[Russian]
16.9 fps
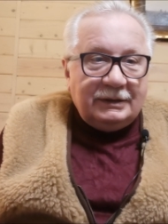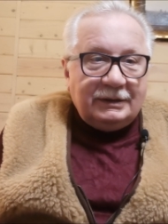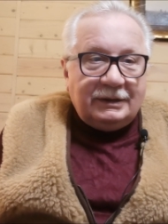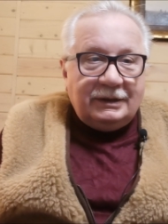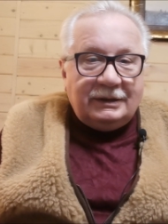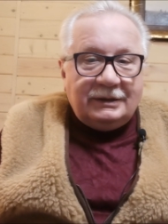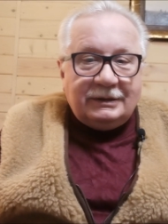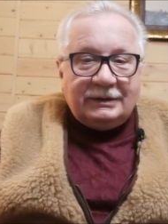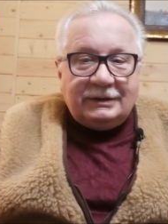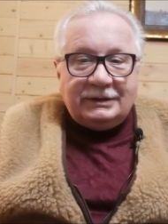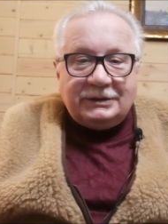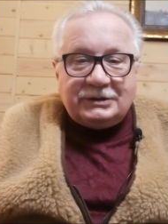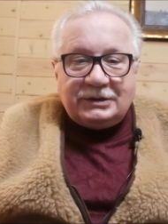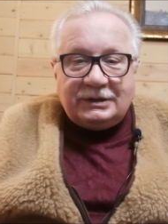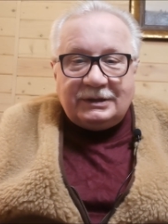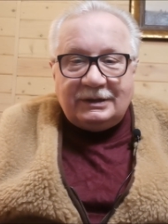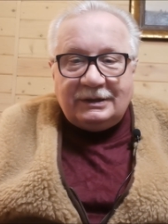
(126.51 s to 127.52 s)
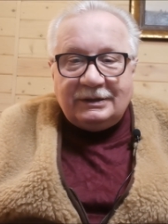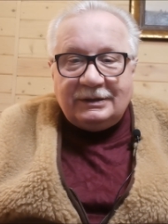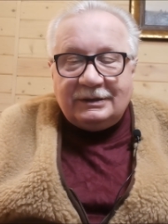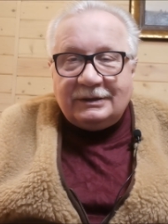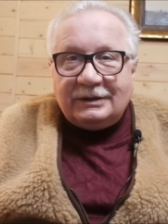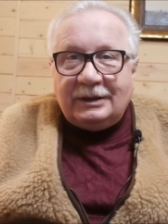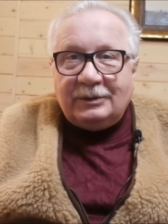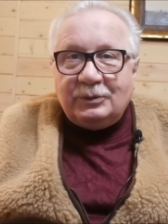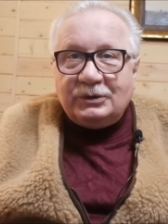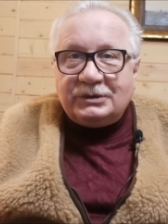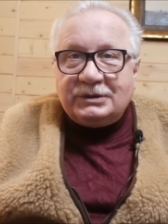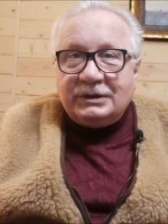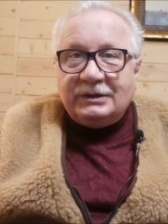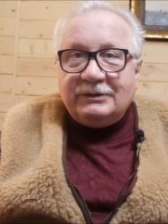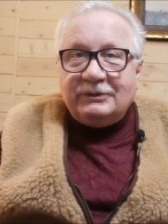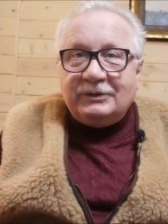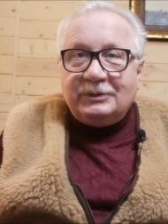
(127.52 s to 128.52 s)
я начинал
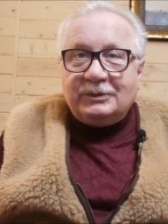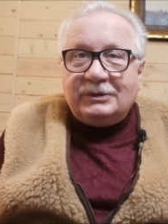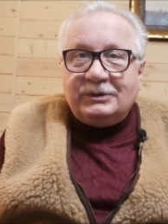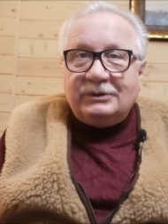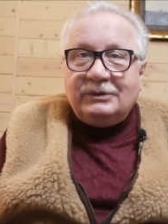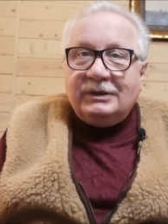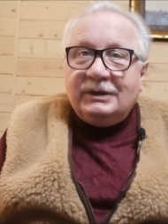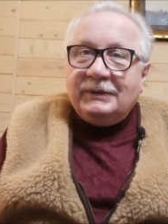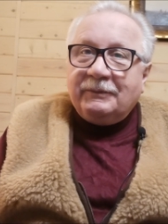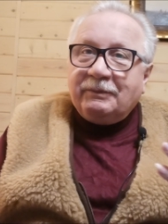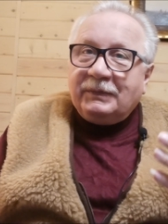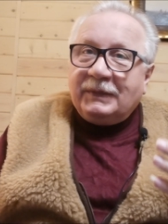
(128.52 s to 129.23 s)
обучение в МГУ,